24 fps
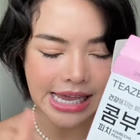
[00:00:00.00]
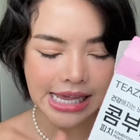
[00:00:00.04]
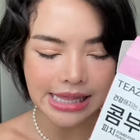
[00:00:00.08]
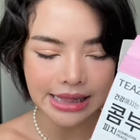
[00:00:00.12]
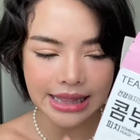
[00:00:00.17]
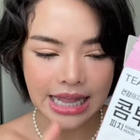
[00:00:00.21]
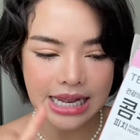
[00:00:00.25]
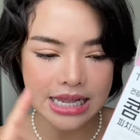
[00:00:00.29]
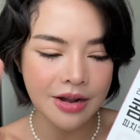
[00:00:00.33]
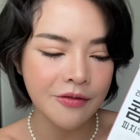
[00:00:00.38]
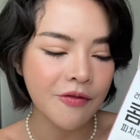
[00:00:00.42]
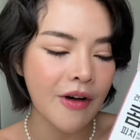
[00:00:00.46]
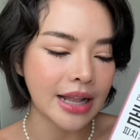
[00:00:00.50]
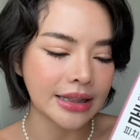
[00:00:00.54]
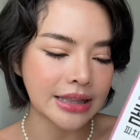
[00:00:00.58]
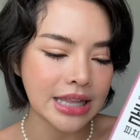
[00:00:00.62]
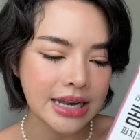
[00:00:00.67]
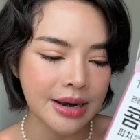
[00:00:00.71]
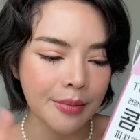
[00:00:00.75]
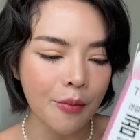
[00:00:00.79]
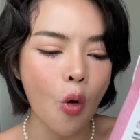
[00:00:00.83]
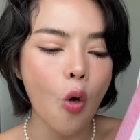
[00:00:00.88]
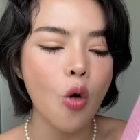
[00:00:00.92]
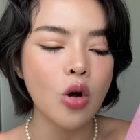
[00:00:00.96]
กินติดน้ำหวานติด
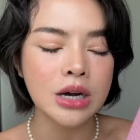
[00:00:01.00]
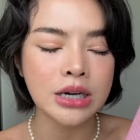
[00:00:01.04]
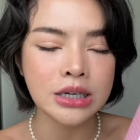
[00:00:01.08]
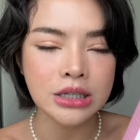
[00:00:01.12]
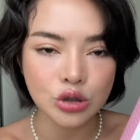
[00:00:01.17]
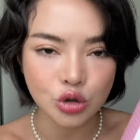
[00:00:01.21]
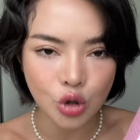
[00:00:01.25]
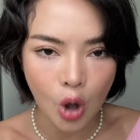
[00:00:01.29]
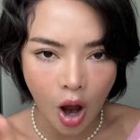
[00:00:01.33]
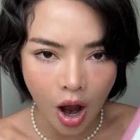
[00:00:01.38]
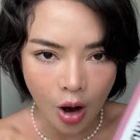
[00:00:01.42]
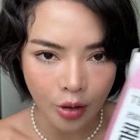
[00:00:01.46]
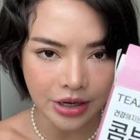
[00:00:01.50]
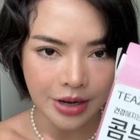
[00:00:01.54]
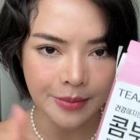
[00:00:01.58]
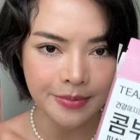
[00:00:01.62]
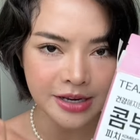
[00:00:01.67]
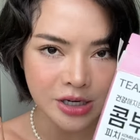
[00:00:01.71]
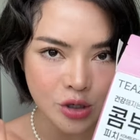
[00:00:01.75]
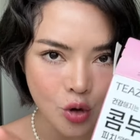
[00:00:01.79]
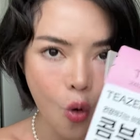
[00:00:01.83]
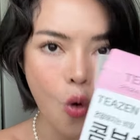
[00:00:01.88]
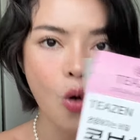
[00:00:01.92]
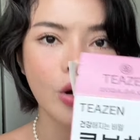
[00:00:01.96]
น้ำโคกคือต้องเอานี้ไป
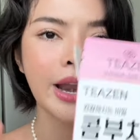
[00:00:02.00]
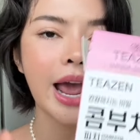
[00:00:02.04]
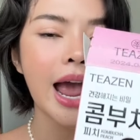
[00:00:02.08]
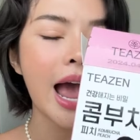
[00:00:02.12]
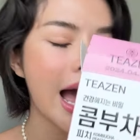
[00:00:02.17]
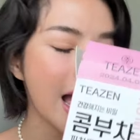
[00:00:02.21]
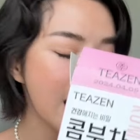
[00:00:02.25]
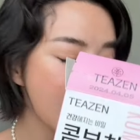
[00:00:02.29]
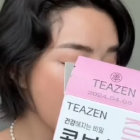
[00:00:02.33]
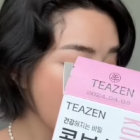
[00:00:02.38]
ชงนะคะ